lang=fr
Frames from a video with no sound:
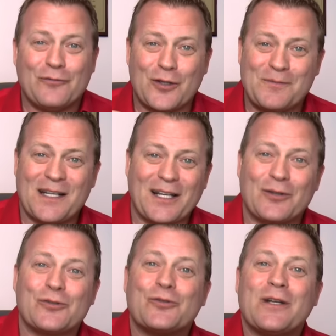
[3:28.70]
vous obtiendrez
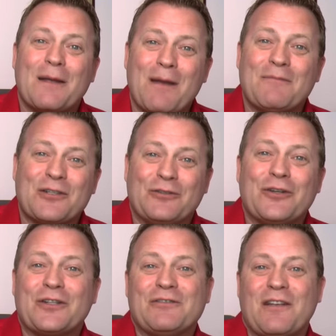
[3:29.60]
toujours les mêmes
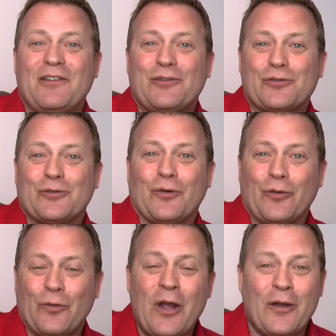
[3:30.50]
résultats que vous avez toujours
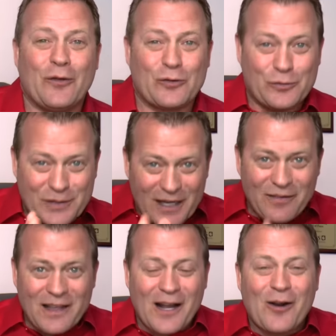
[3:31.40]
eu. Donc je vous
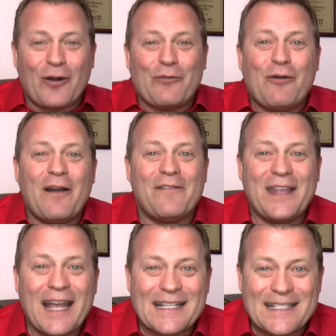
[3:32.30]
invite encore une fois à
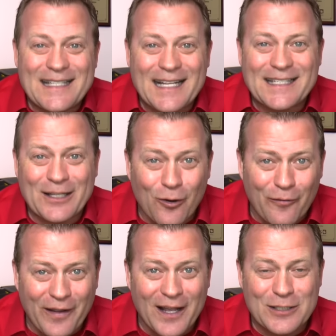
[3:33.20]
venir assister à cette
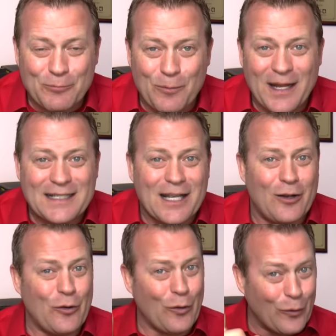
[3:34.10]
conférence publique. Ça a
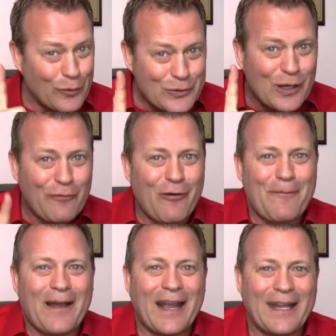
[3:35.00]
lieu une seule fois
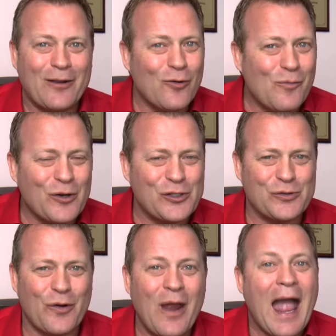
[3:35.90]
par année au mois de
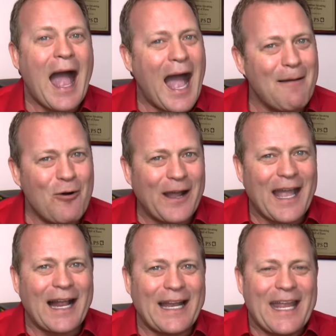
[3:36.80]
juin à
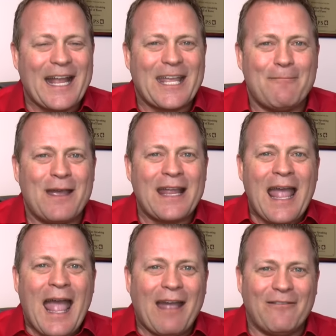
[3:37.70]
Montréal et à Québec.
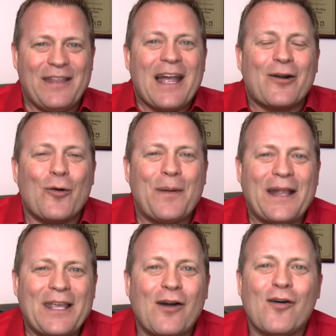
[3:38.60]
Venez
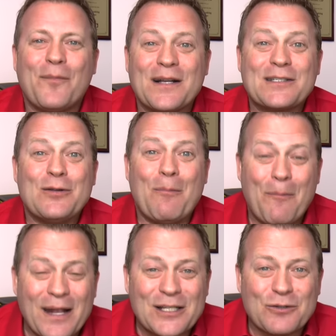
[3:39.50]
accompagner, on va passer une
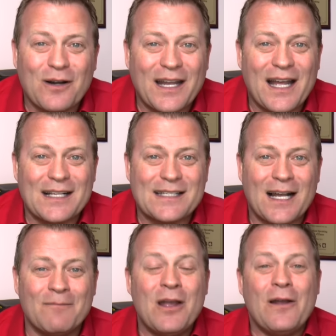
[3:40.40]
belle soirée
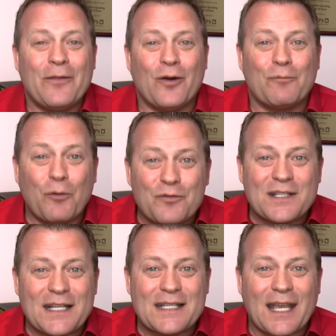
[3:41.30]
ensemble. Donc pour
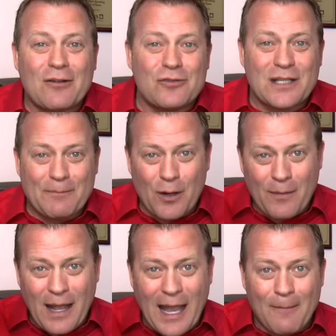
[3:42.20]
vous inscrire, tout simplement,
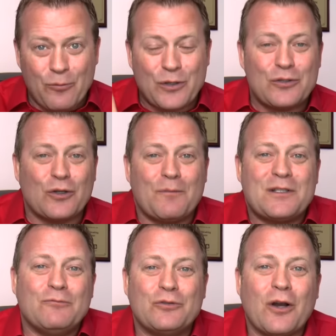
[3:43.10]
appuyez sur le
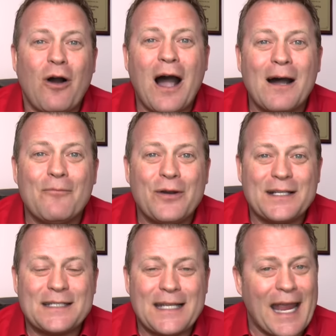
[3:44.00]
petit bouton en bas
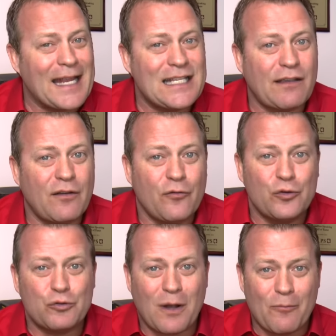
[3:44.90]
ici, inscrivez-vous
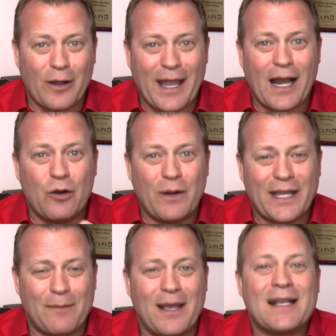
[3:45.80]
soit à Montréal ou à
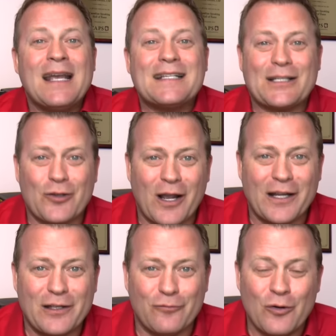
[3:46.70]
Québec. C'est un
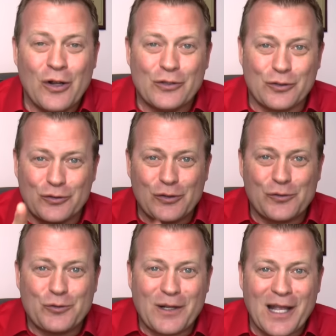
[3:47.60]
rendez-vous. Sur ce, je
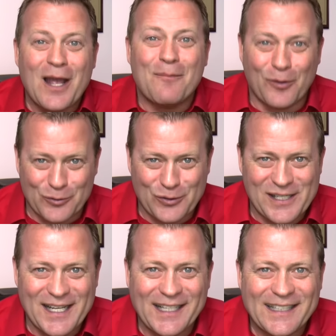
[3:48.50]
vous souhaite bon
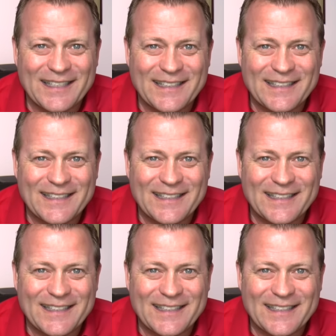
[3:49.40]
succès,